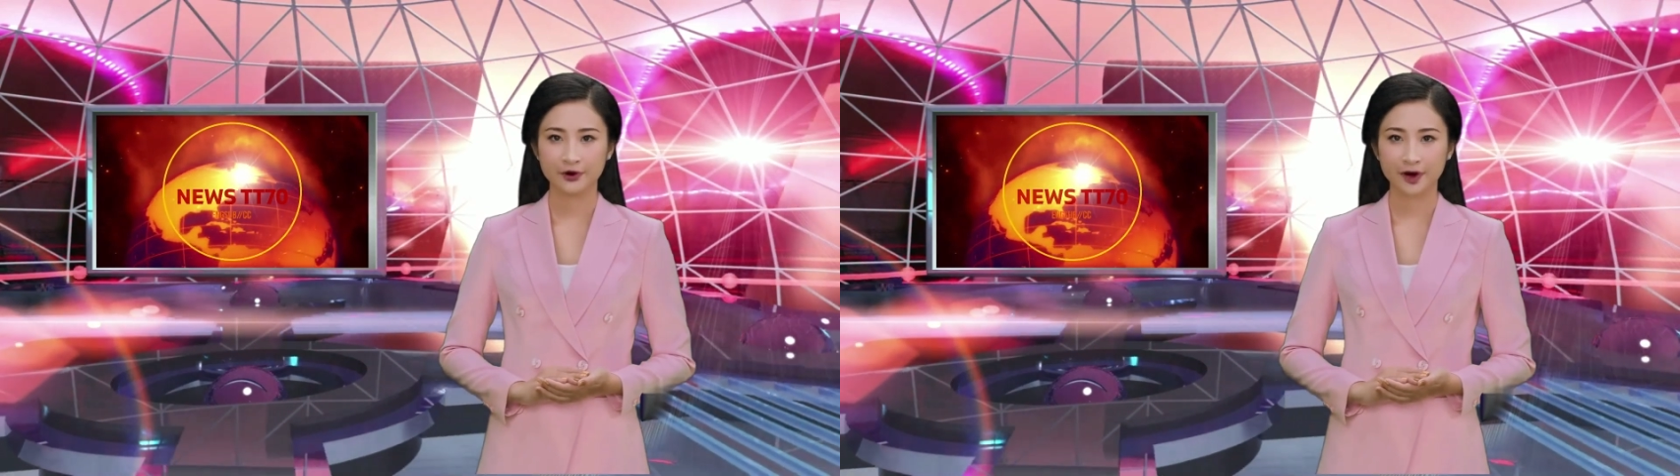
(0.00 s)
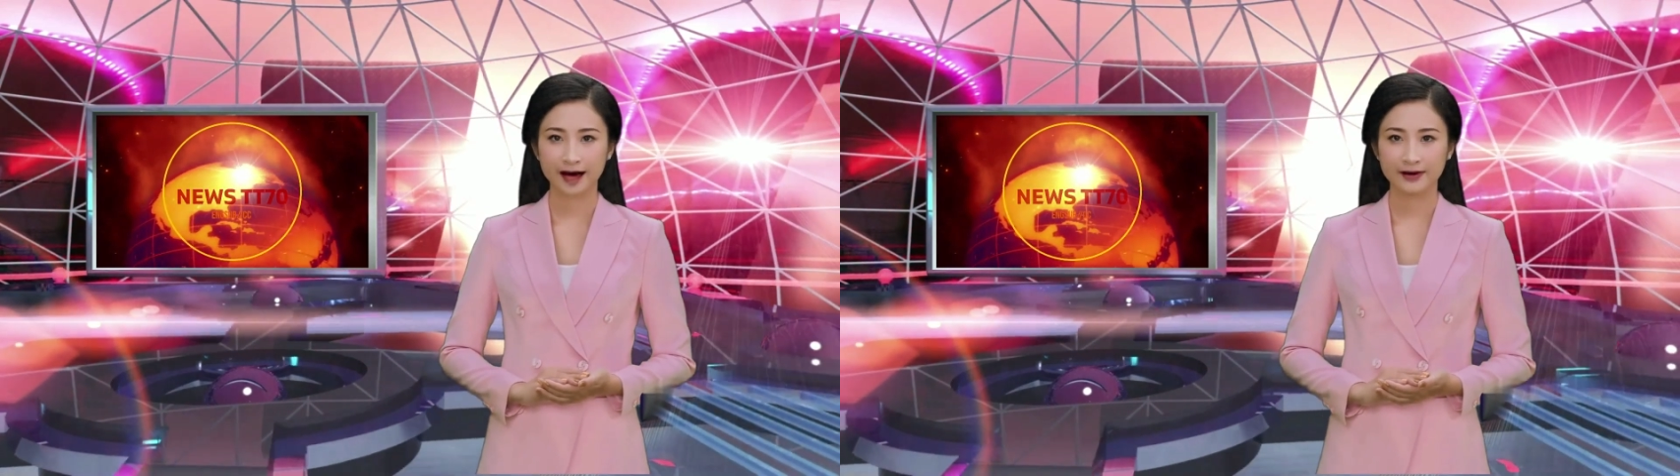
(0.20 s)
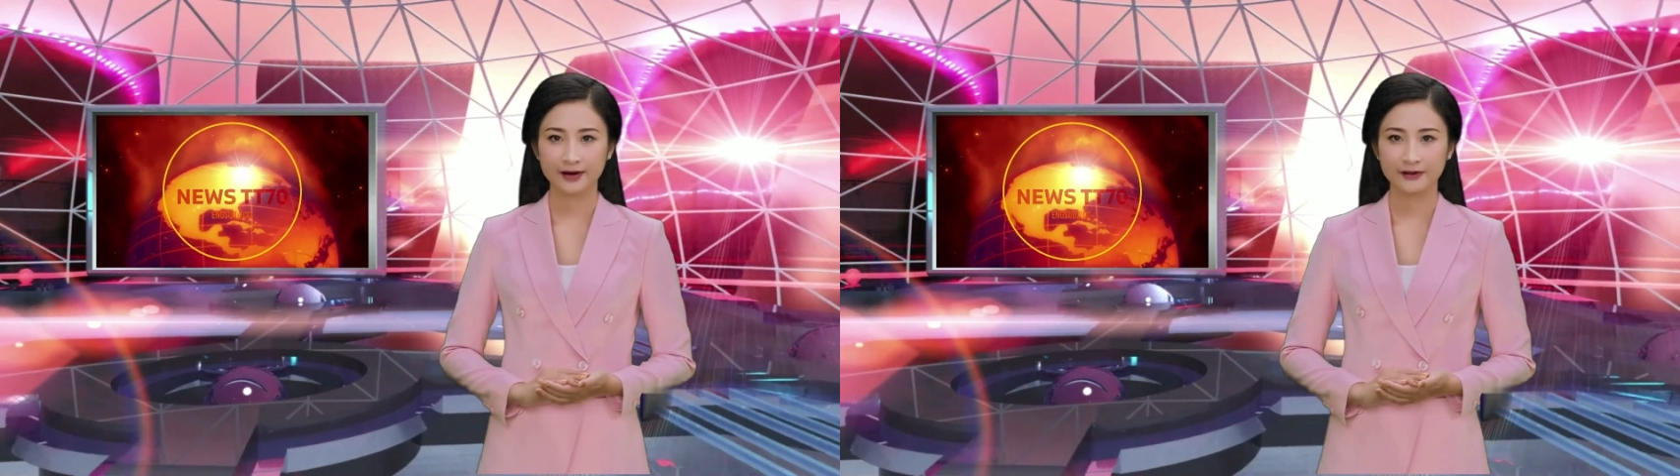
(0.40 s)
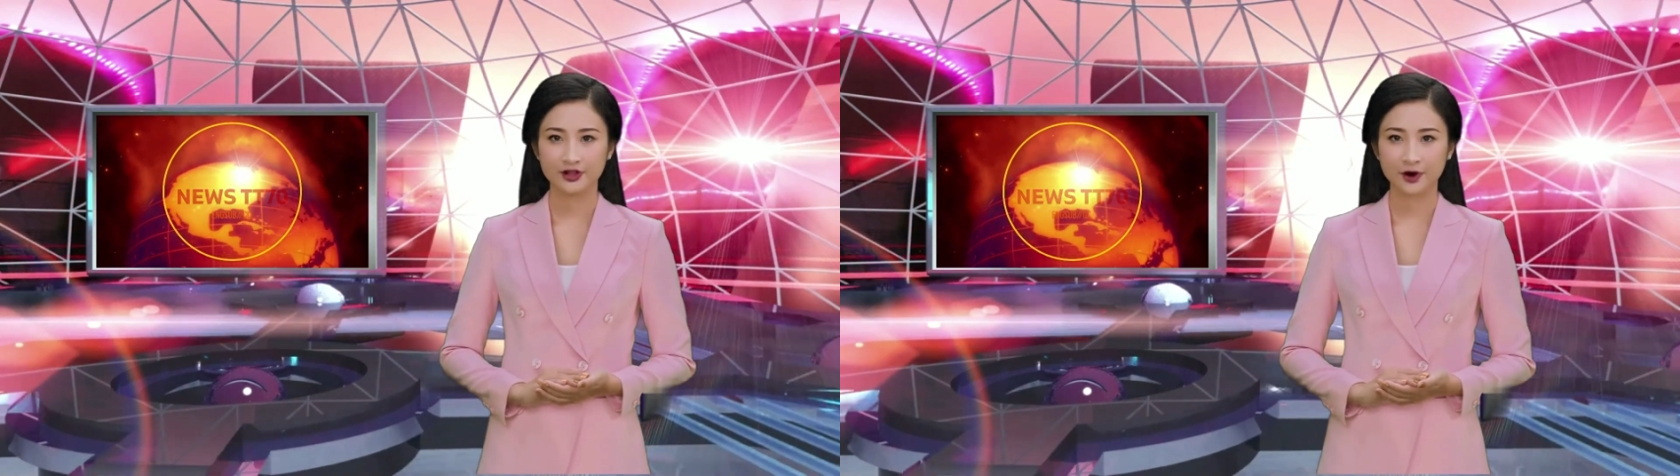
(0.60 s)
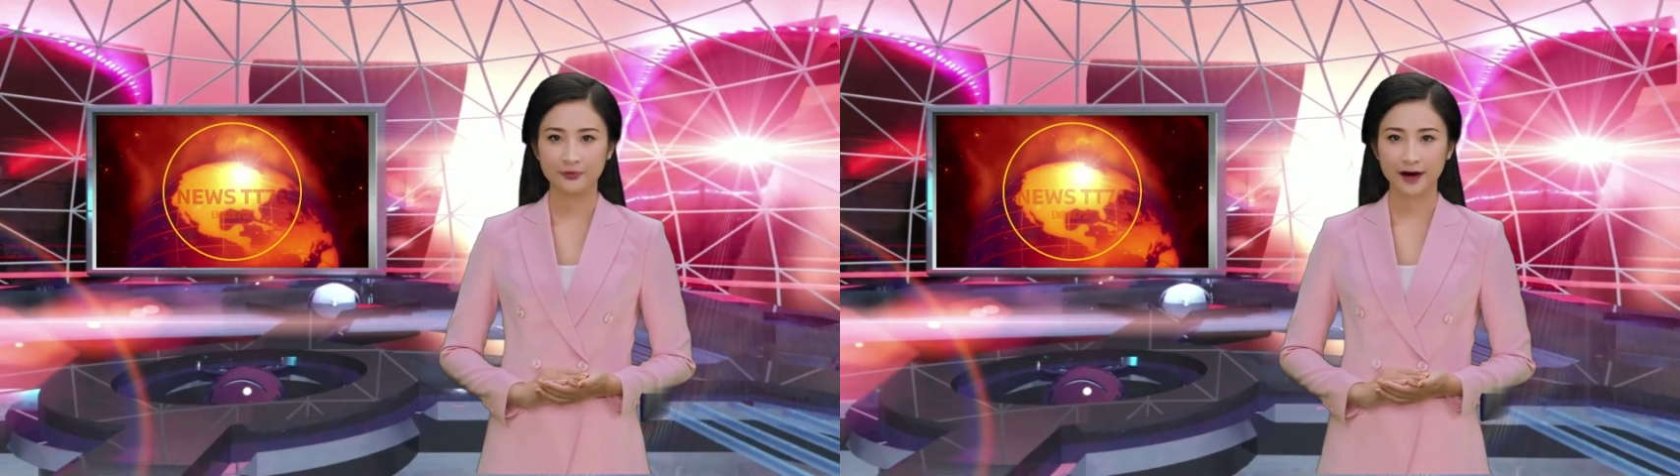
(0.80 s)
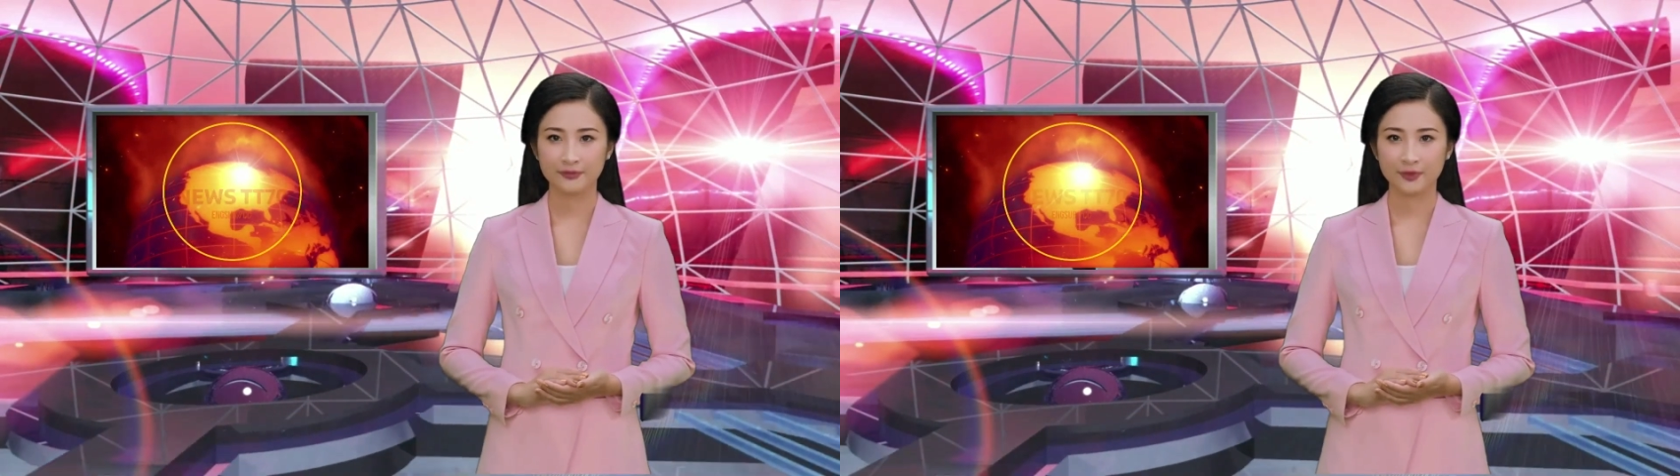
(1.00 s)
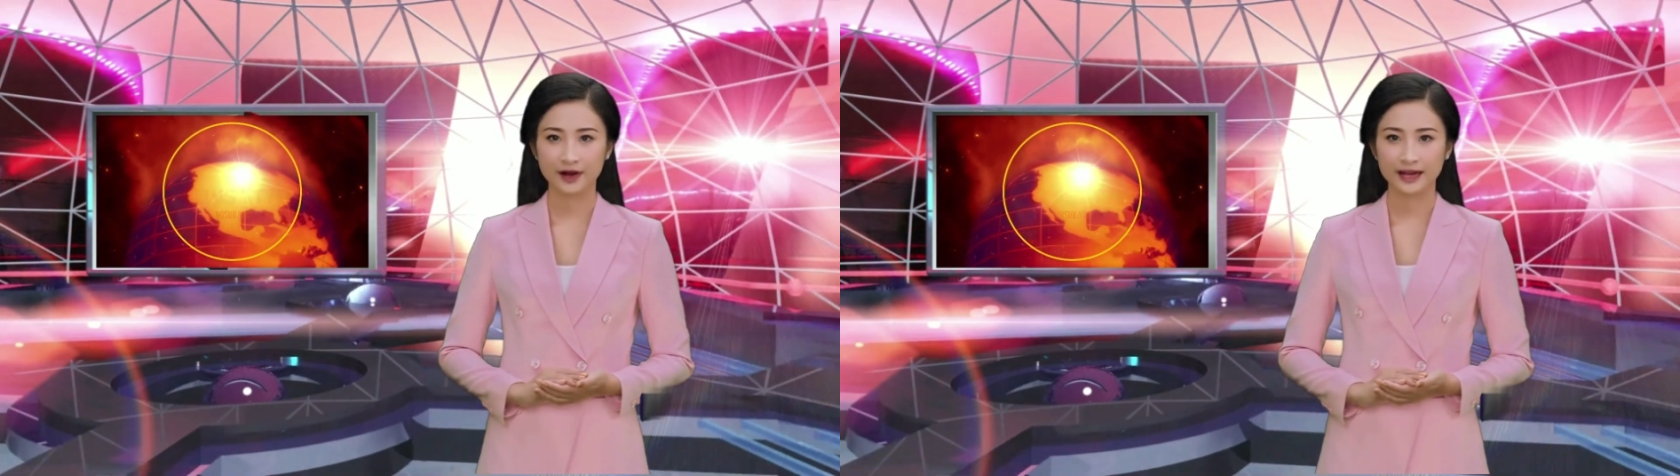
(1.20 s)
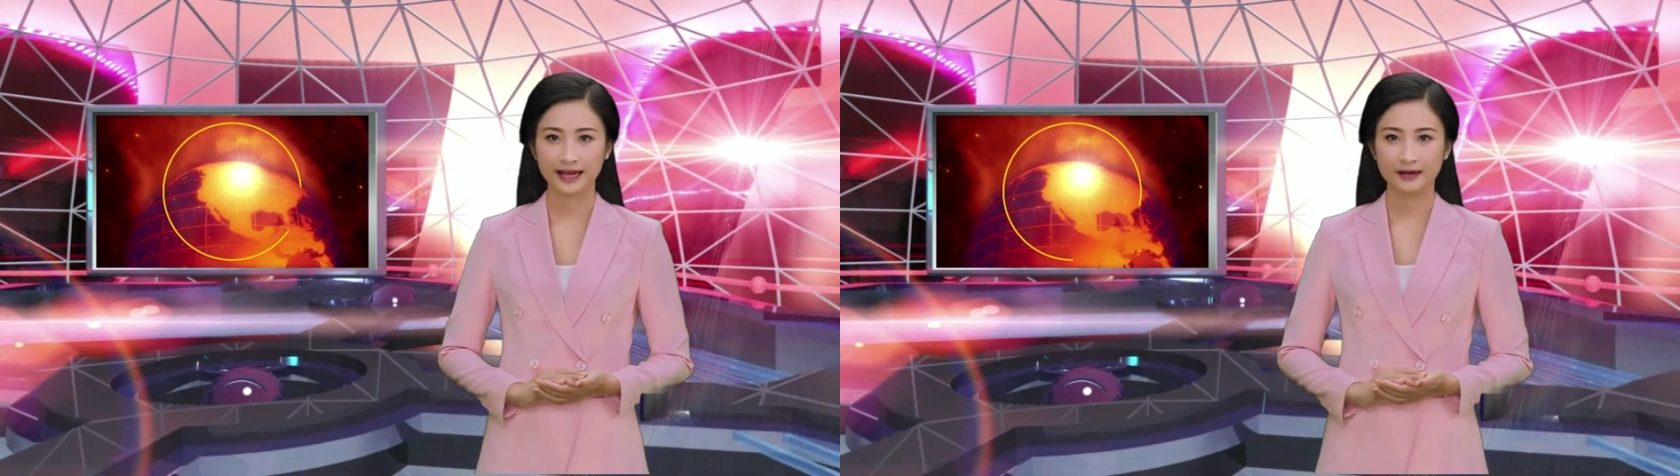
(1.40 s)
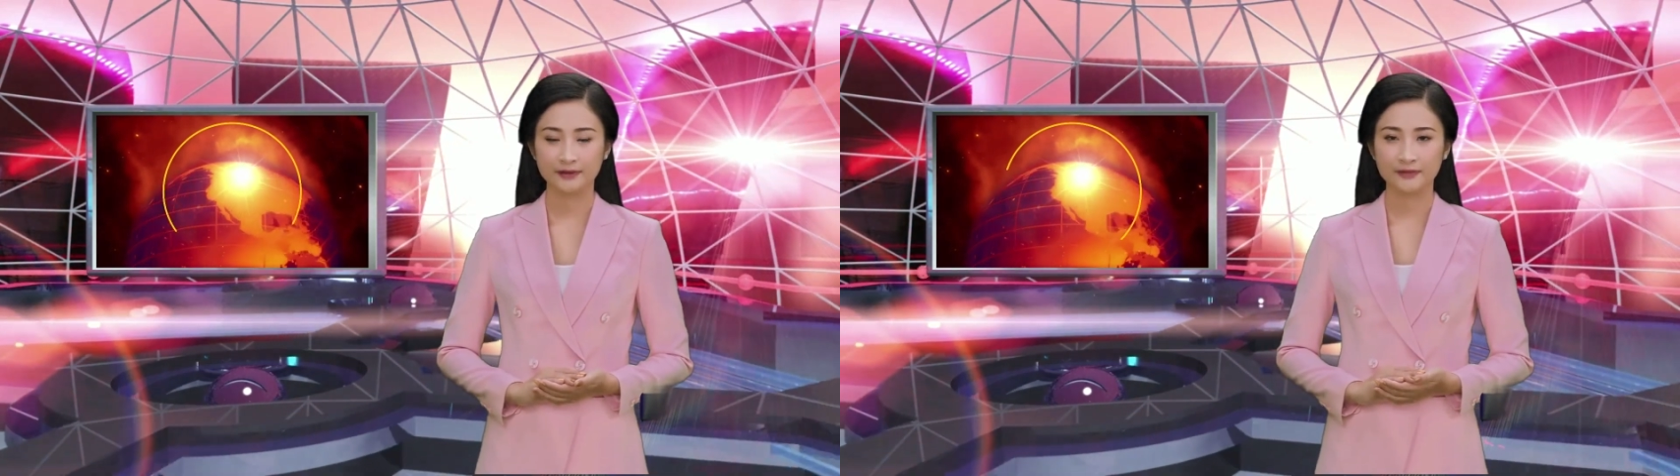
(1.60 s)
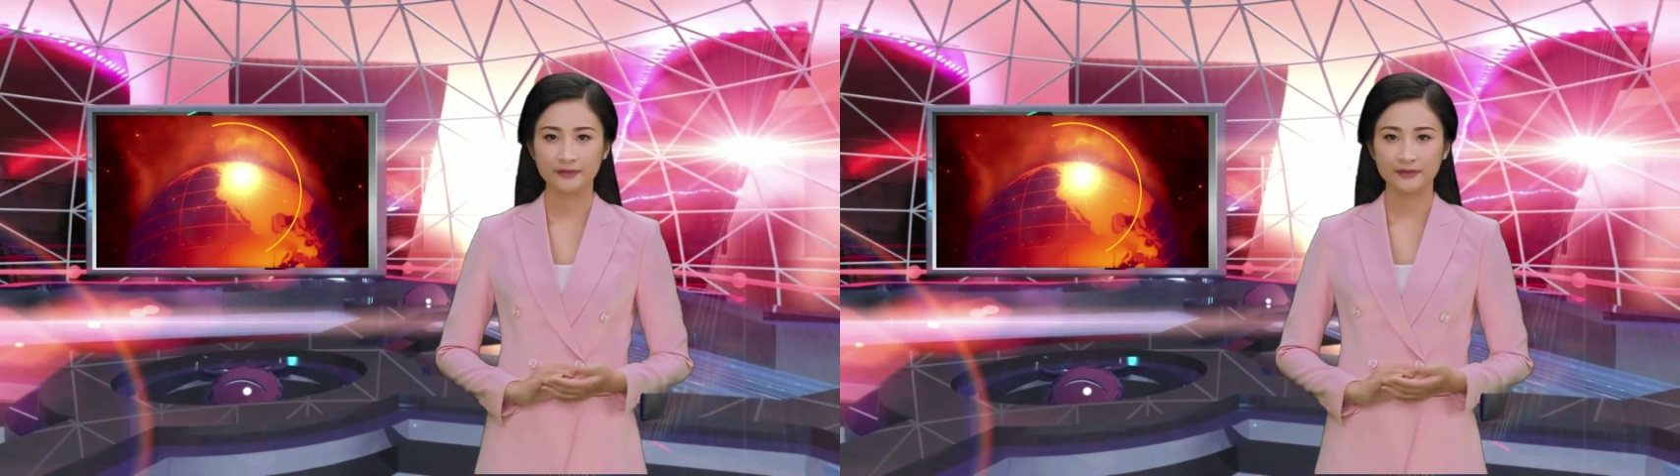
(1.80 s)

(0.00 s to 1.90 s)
快，充满活力。